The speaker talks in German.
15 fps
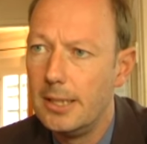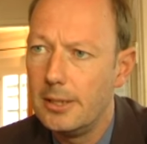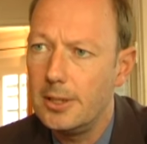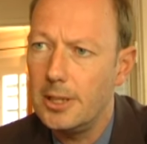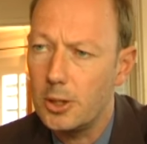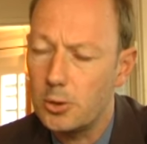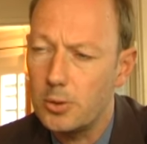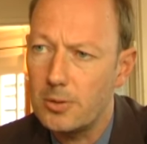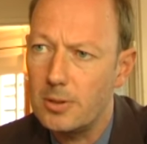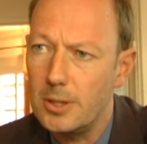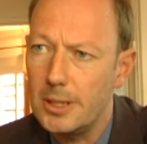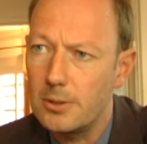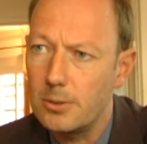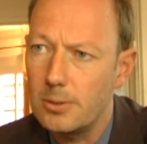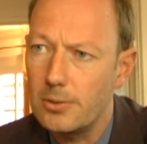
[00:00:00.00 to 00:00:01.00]
Tierschutz
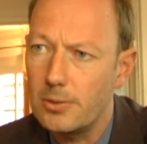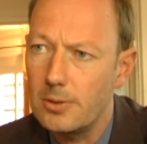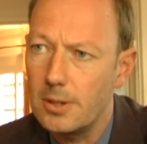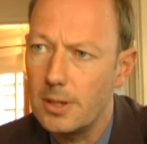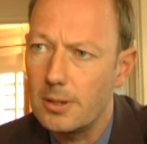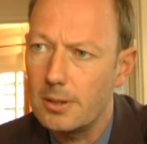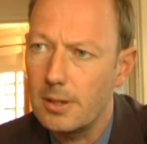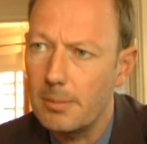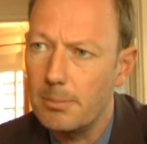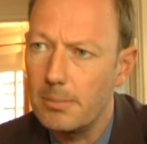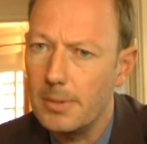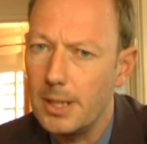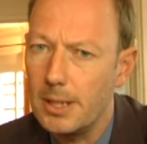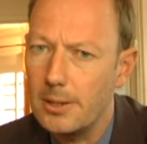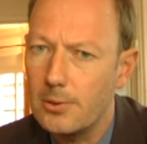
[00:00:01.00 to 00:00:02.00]
liegt uns nicht am
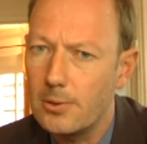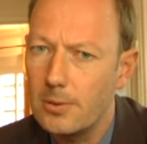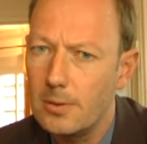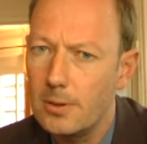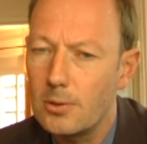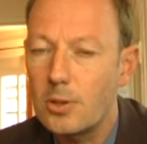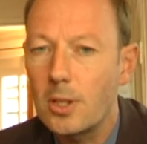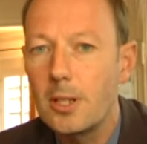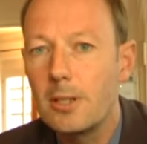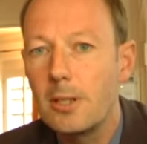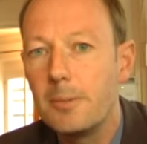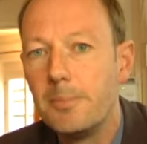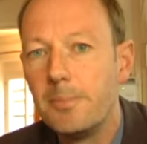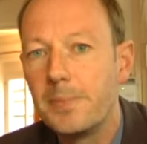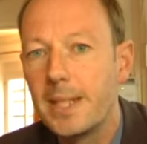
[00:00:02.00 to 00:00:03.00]
Herzen, es sei denn,